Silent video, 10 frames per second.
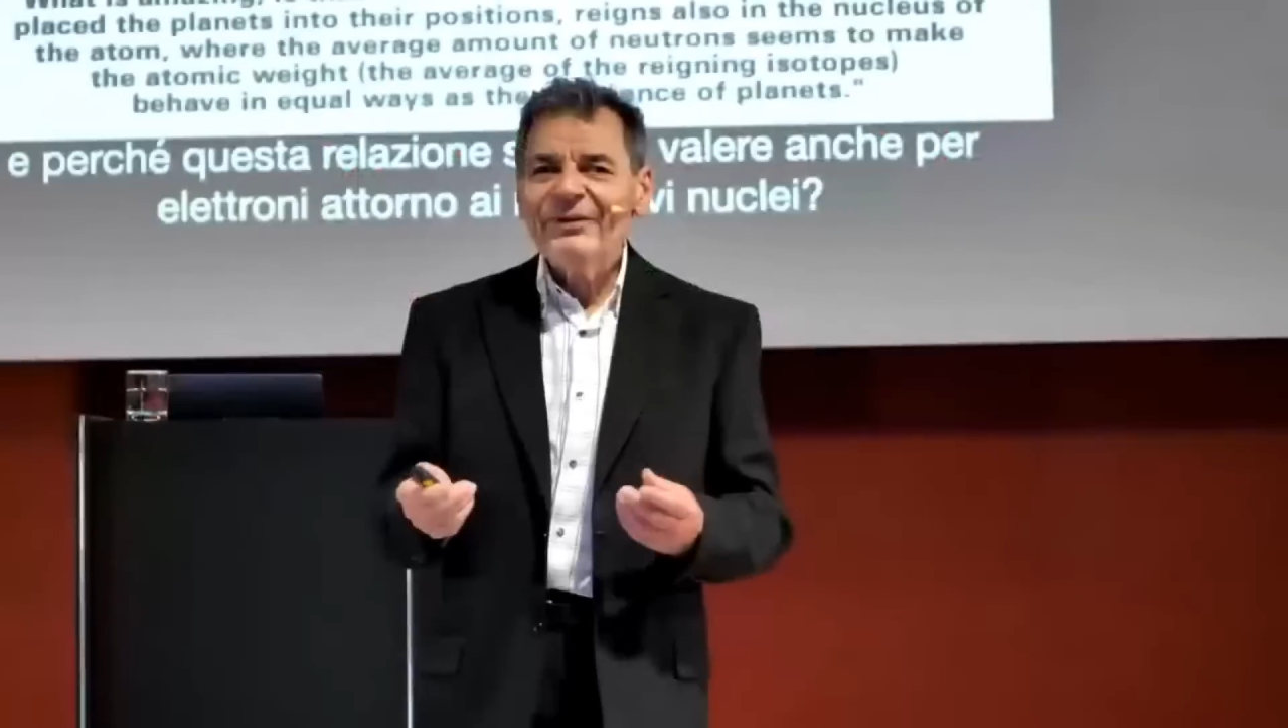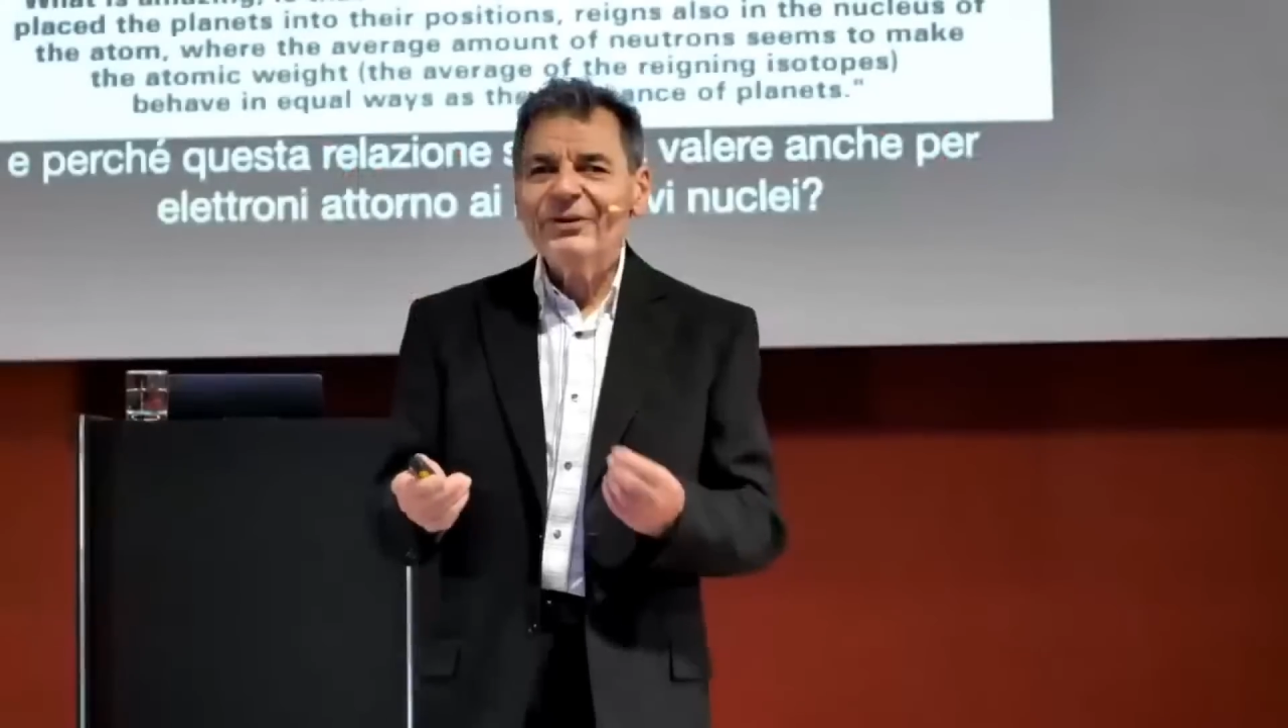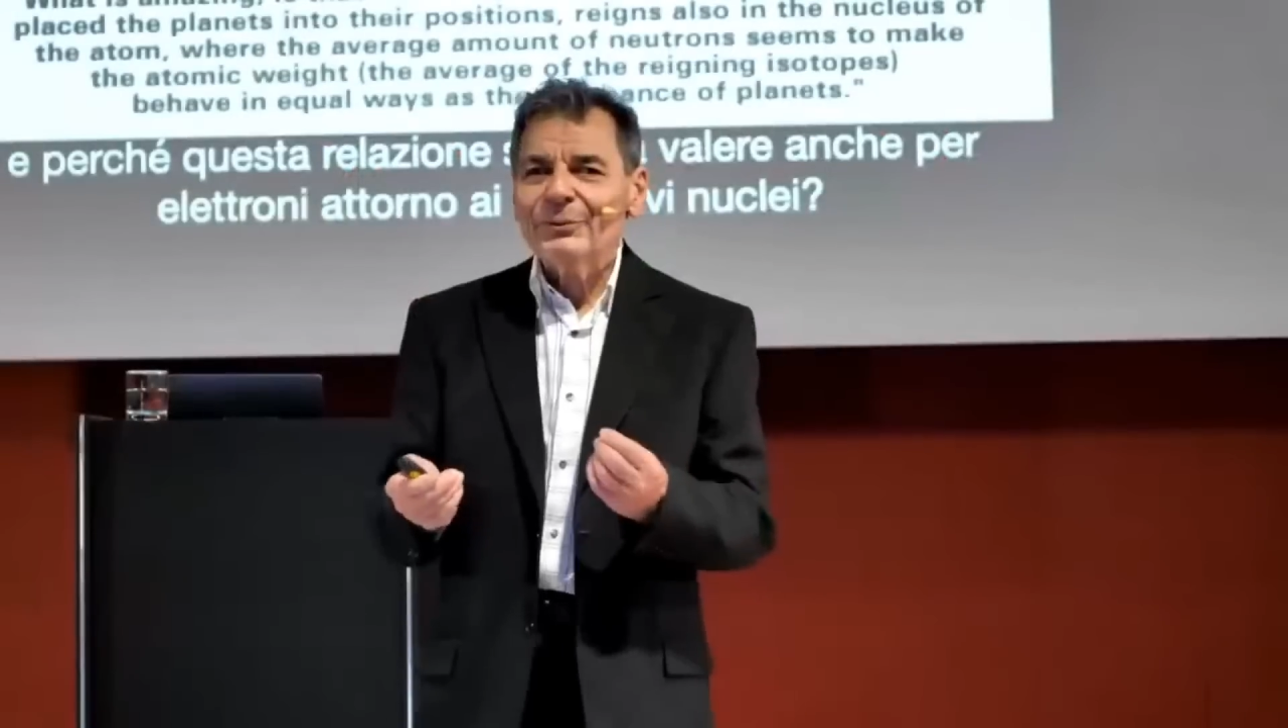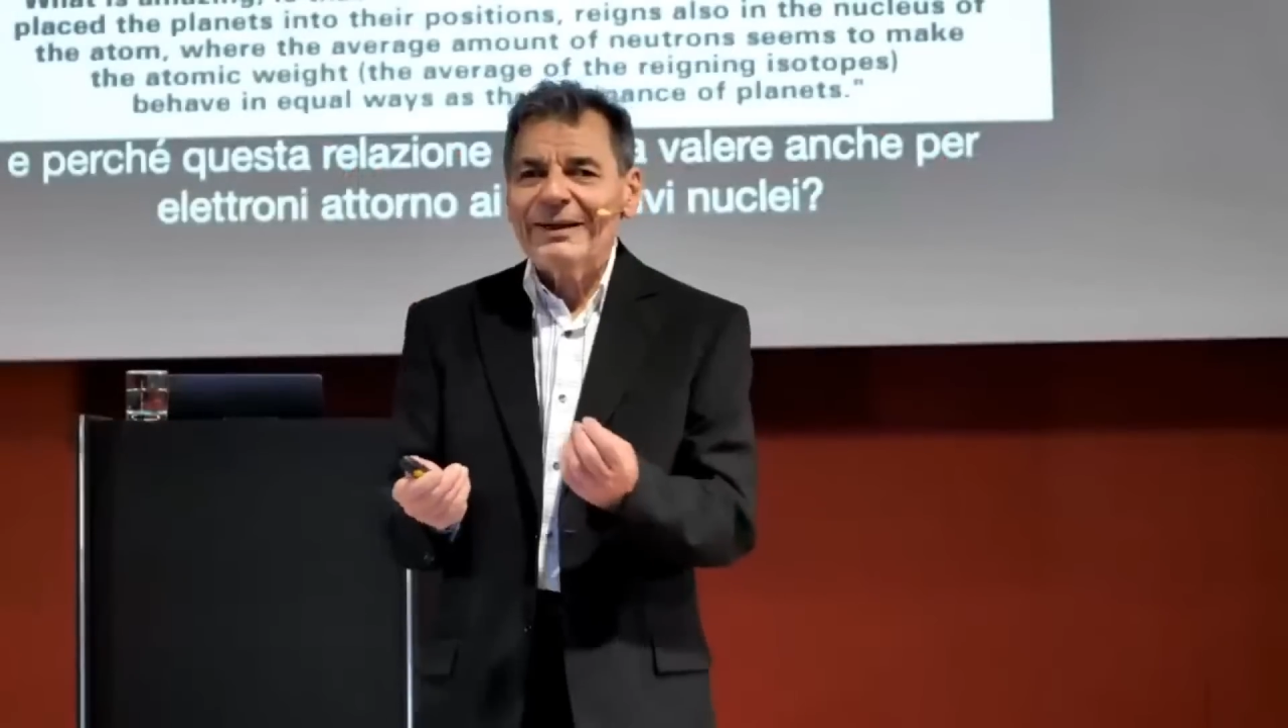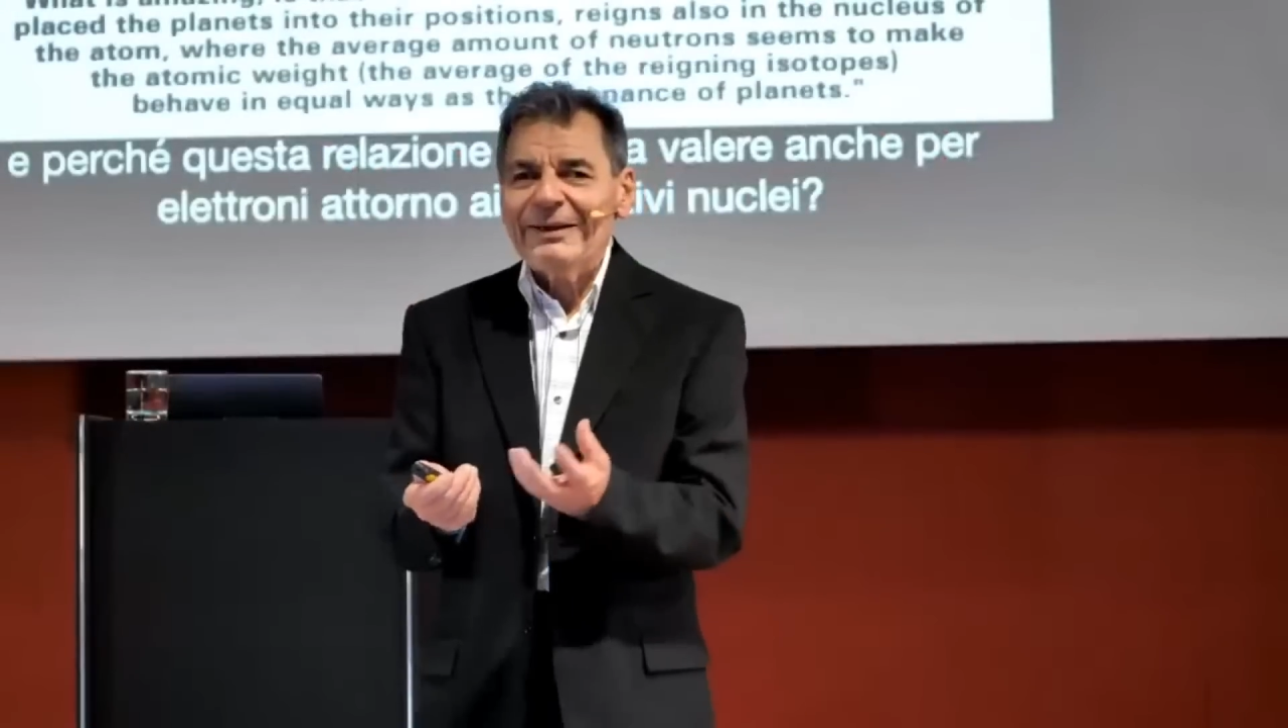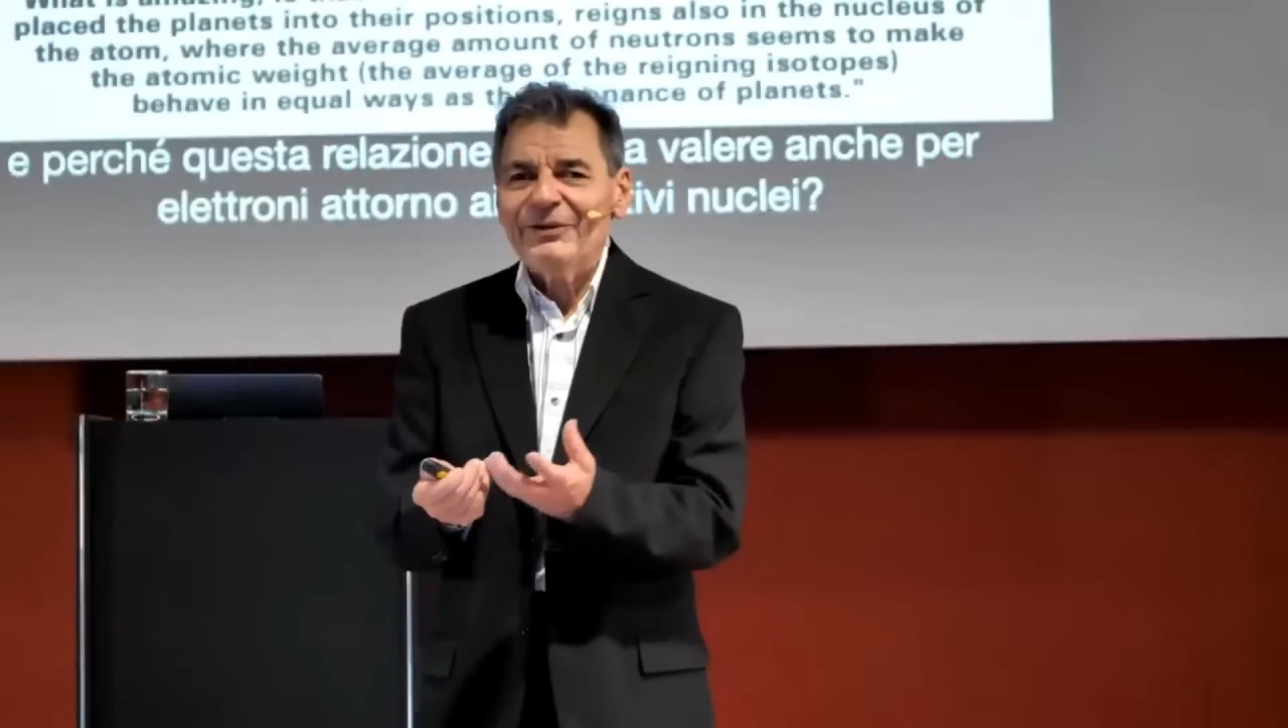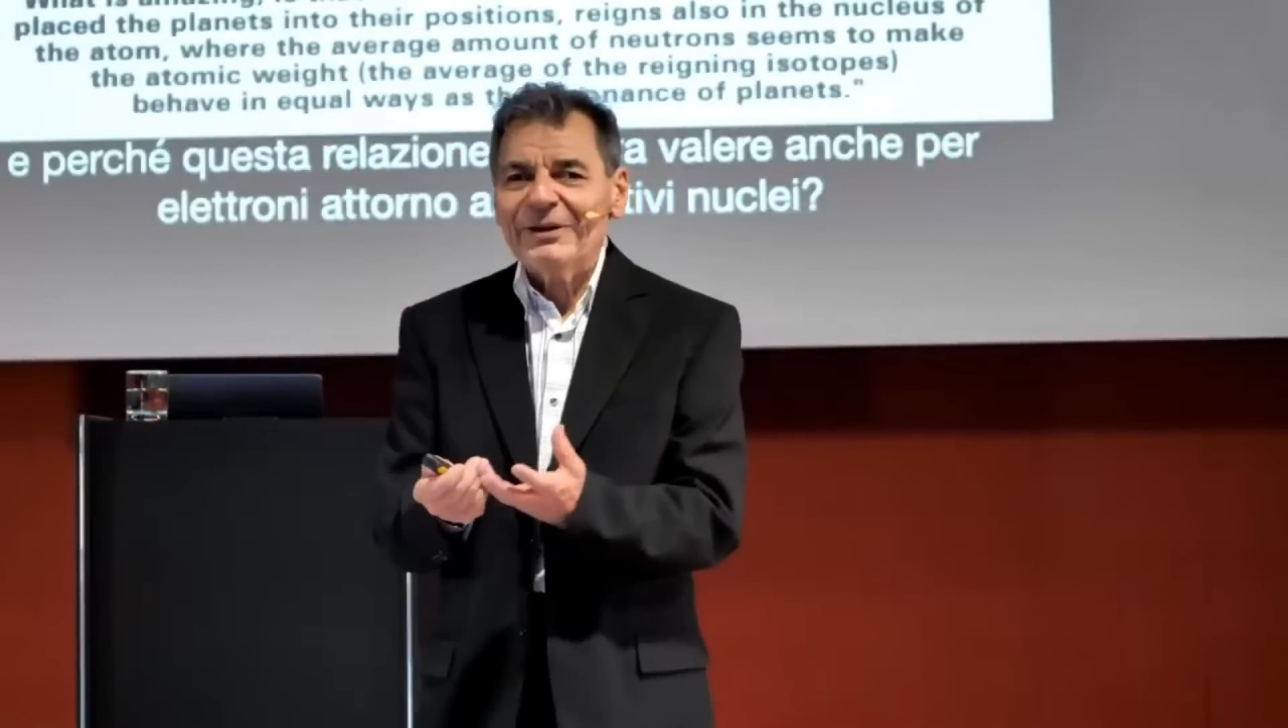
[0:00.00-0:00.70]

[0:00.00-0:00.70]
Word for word: essere una legge